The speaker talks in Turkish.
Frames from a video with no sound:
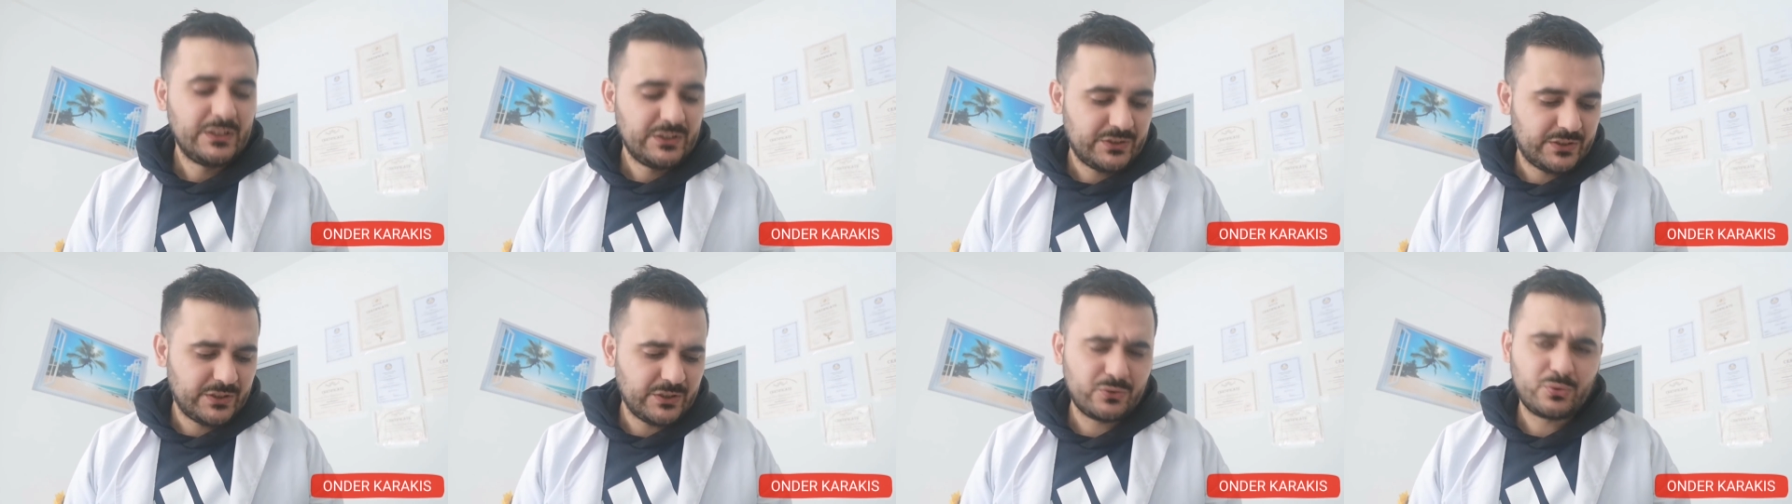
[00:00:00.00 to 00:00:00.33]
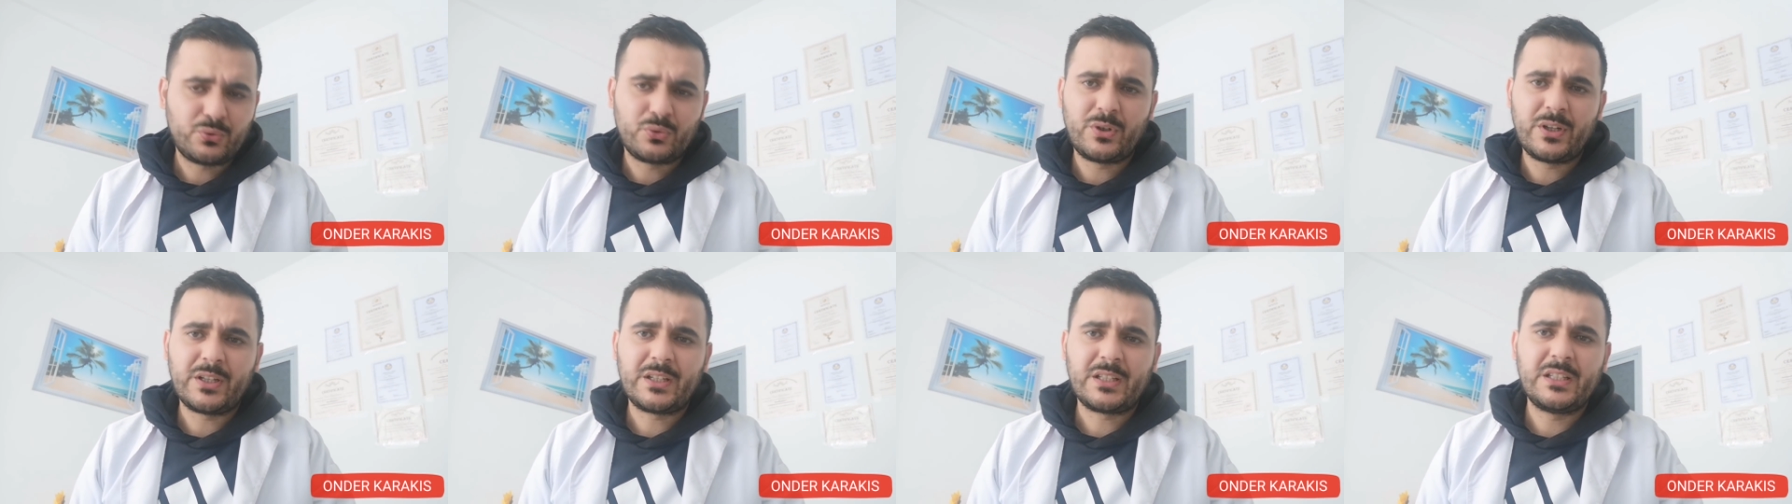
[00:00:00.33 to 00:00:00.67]
işte
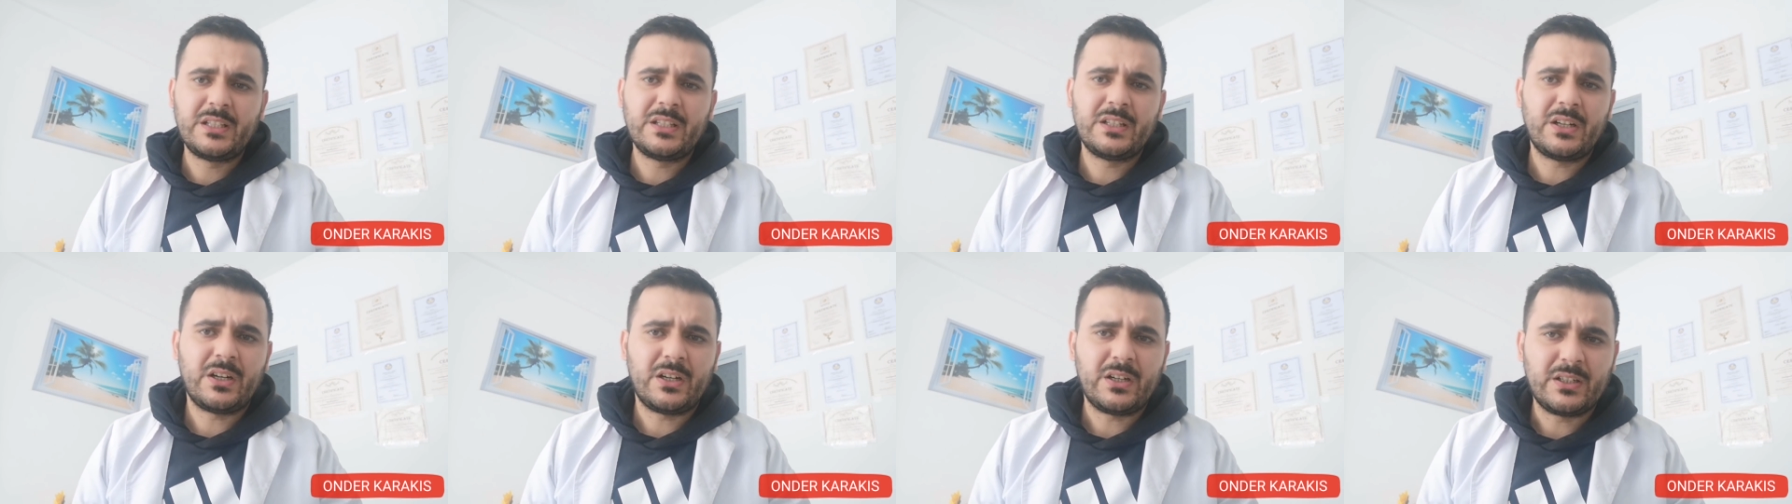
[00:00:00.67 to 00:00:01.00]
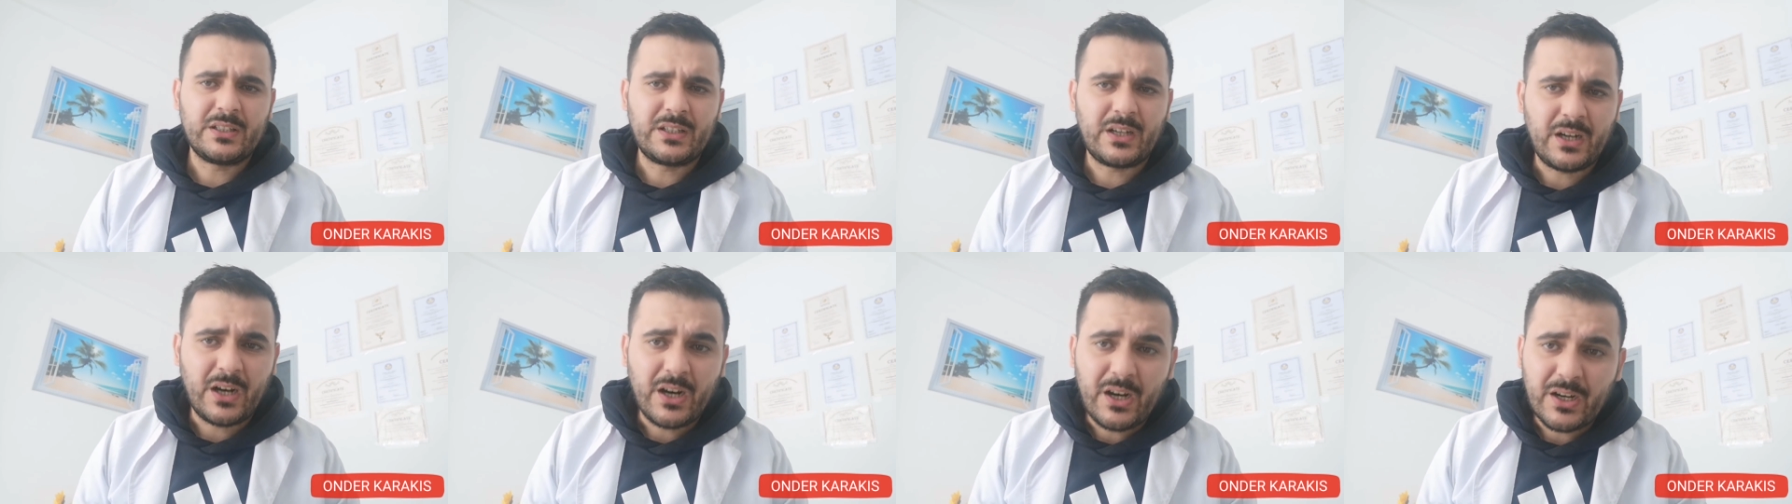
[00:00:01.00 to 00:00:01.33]

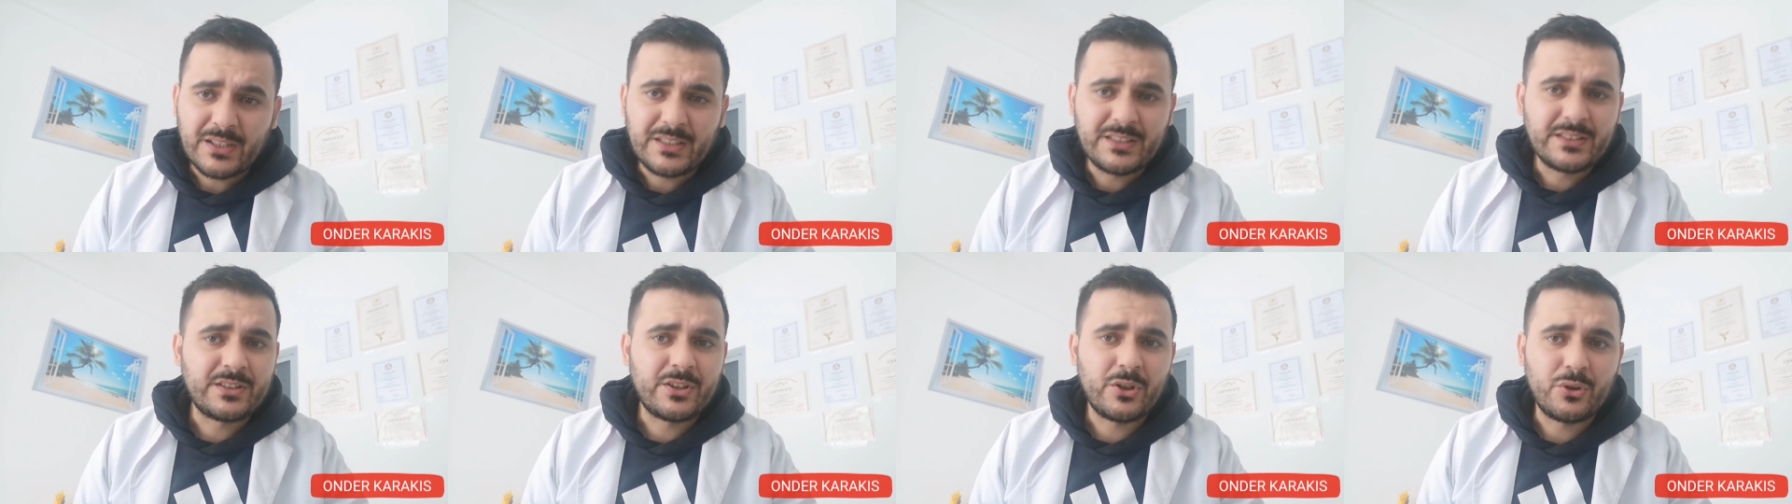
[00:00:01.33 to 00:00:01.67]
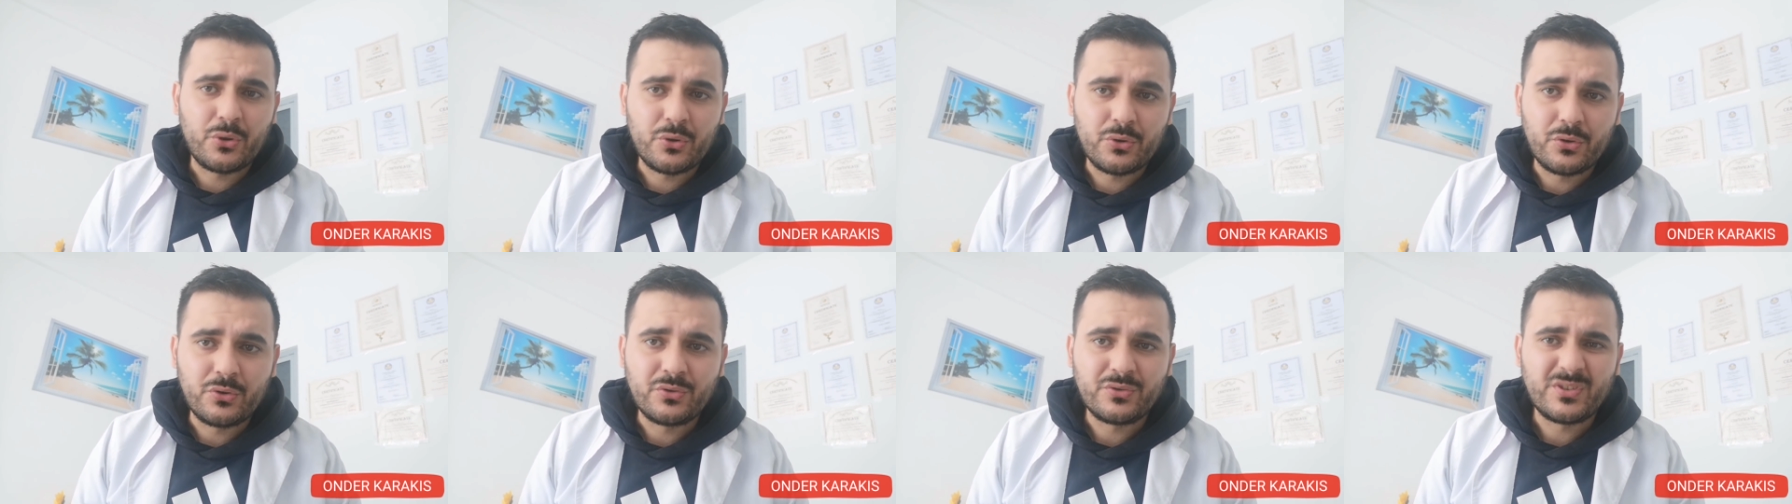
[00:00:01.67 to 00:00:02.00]
sürekli ağrı
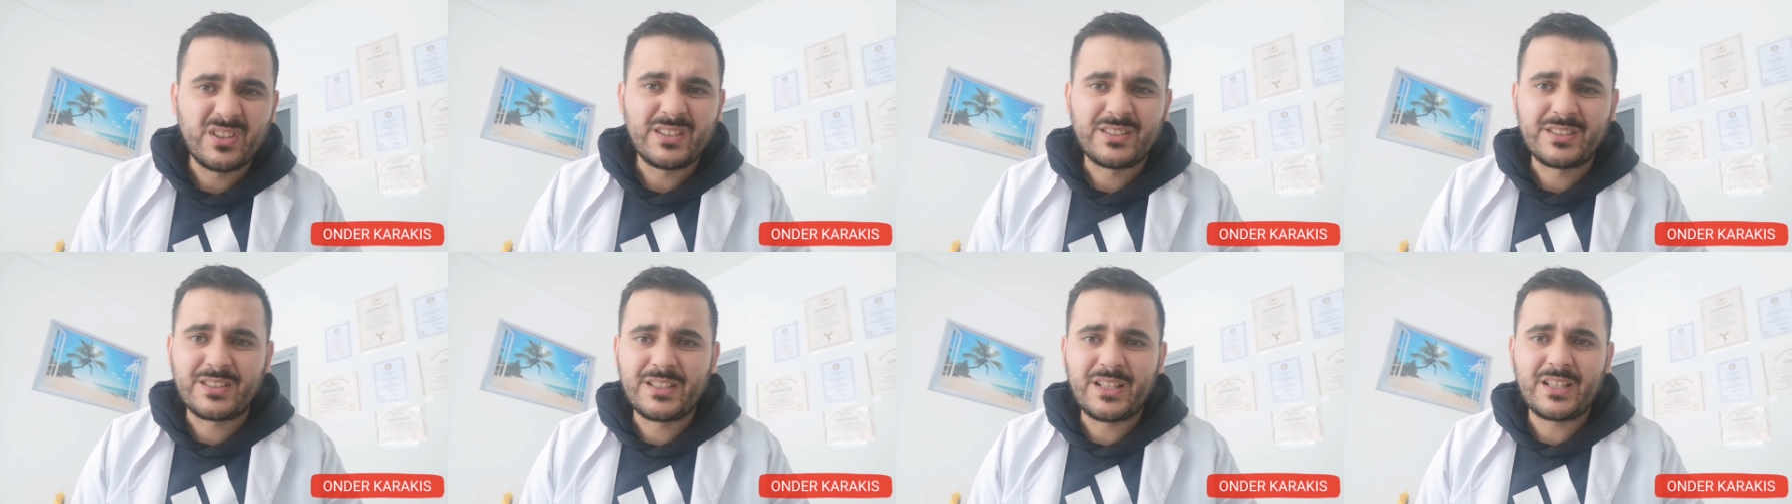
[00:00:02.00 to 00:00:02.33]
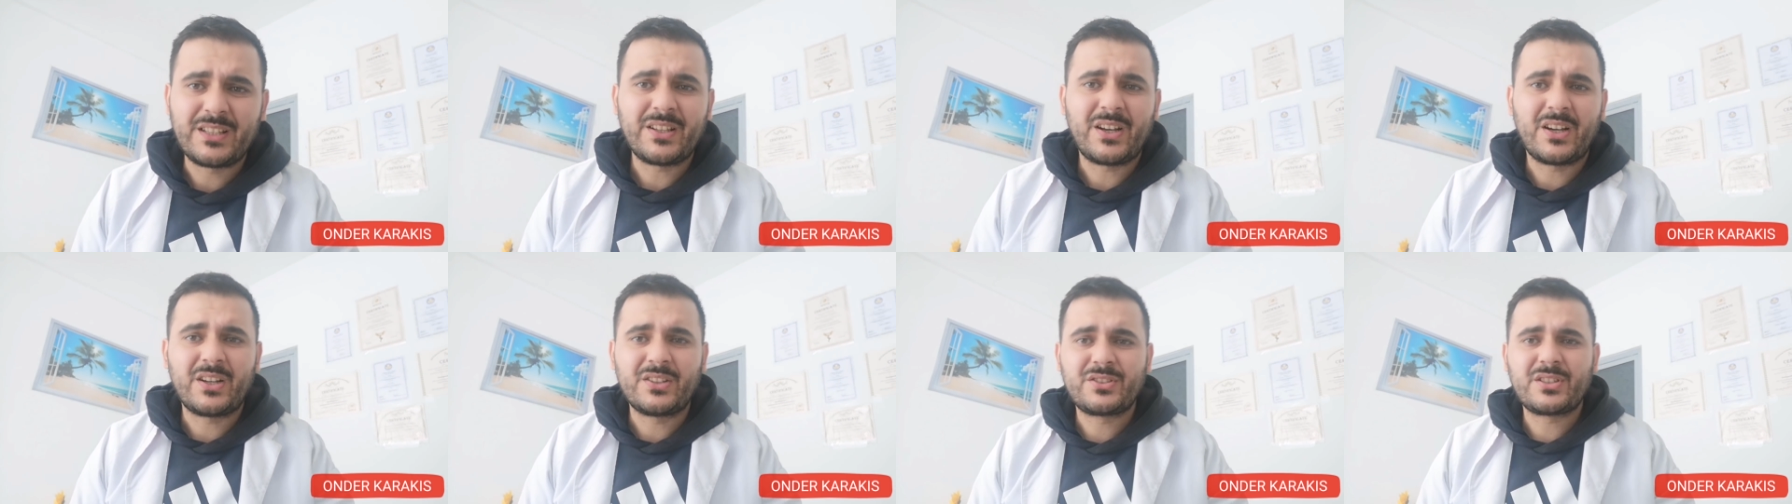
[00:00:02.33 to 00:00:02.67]
hissediyordunuz
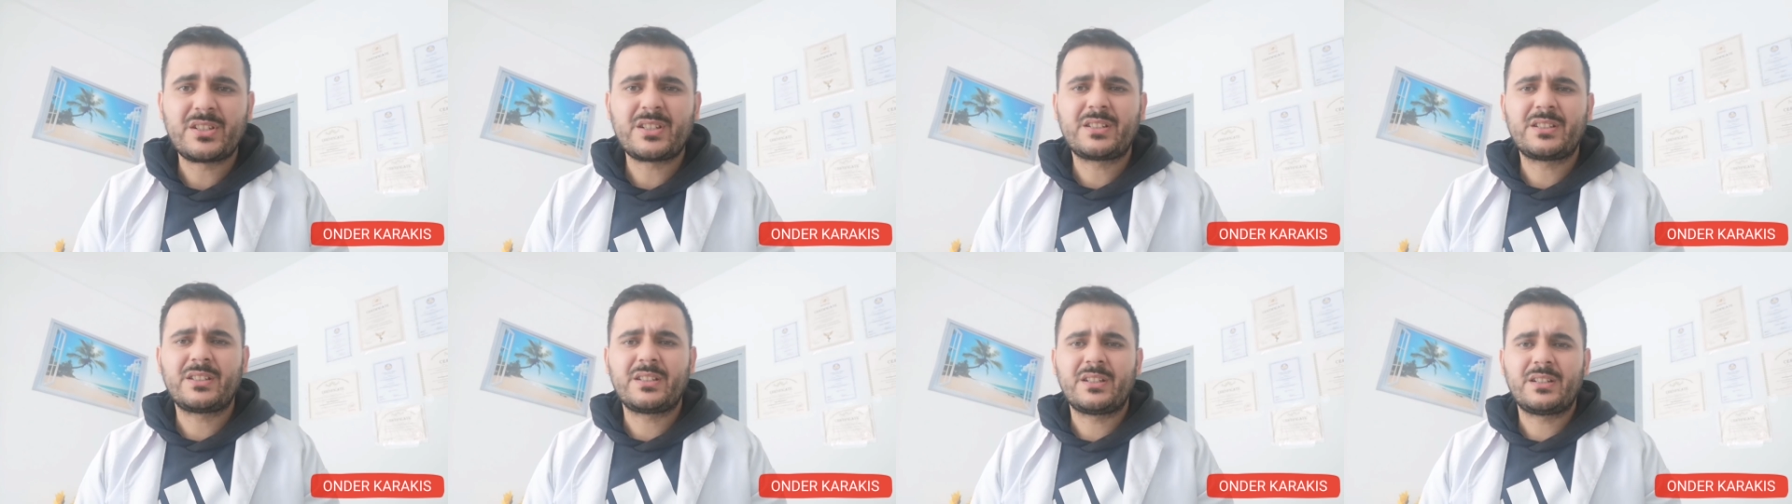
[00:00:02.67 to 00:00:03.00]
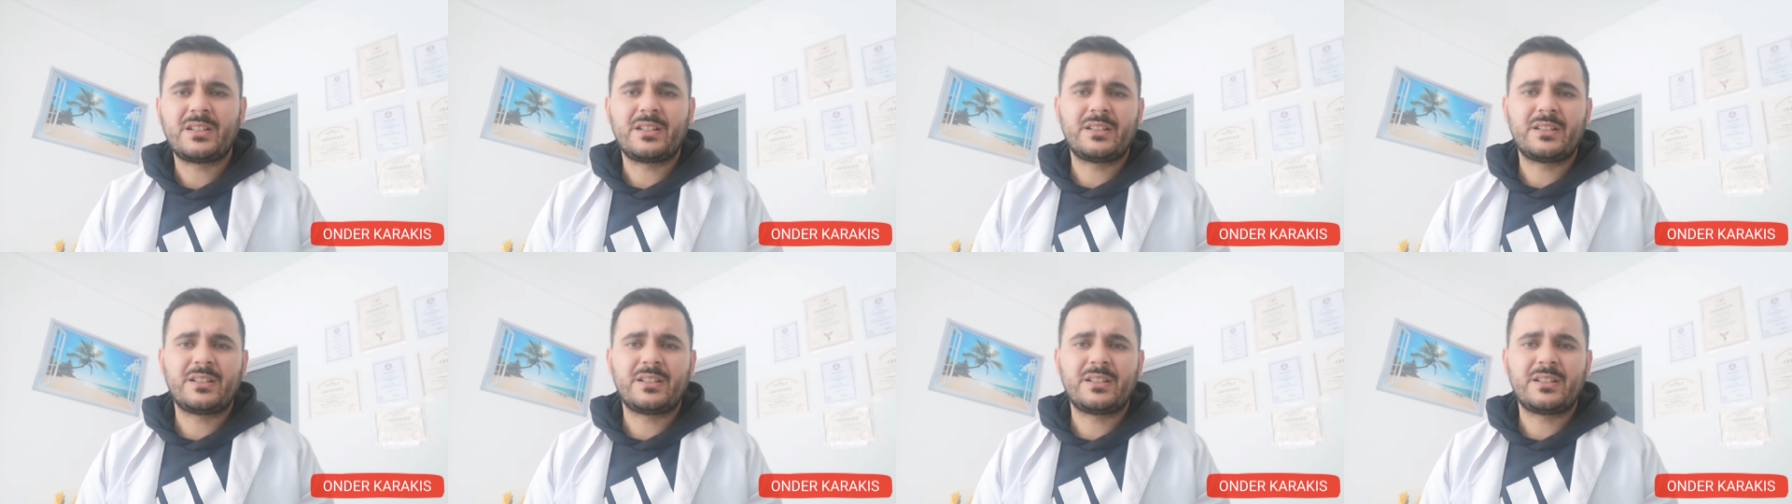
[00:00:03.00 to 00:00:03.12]
eskiden ancak